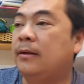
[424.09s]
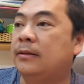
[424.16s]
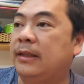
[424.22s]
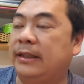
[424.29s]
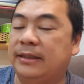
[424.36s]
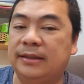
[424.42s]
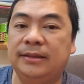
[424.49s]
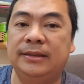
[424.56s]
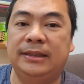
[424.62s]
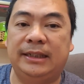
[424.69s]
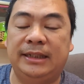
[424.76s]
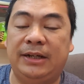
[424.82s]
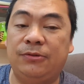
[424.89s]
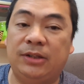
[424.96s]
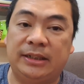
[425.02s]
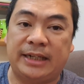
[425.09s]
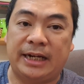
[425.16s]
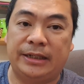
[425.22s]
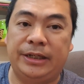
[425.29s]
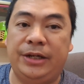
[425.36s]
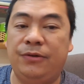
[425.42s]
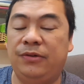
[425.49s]
Thì cứ người ta giao dịch càng
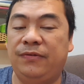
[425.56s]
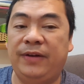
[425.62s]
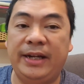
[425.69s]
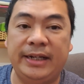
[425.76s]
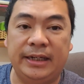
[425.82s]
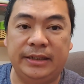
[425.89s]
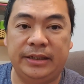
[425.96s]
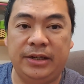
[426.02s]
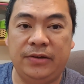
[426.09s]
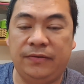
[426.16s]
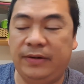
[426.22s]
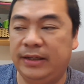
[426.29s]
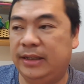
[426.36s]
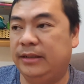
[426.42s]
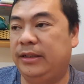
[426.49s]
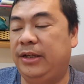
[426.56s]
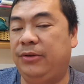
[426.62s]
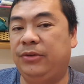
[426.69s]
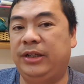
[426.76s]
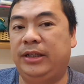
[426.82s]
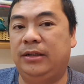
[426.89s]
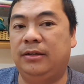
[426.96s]
nhiều, phí càng nhiều, phí càng nhiều
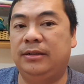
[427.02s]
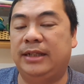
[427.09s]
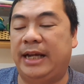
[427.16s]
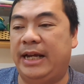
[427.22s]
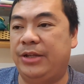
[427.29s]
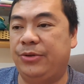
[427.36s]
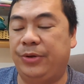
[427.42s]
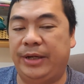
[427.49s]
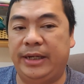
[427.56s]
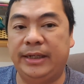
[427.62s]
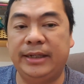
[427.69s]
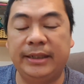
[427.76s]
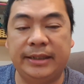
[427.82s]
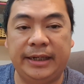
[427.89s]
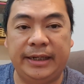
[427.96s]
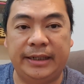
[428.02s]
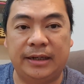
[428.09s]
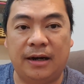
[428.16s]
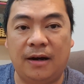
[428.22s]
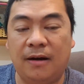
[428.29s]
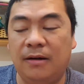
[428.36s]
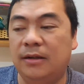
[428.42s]
thì nó sẽ chuyển cái tiền
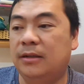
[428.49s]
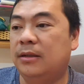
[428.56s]
đó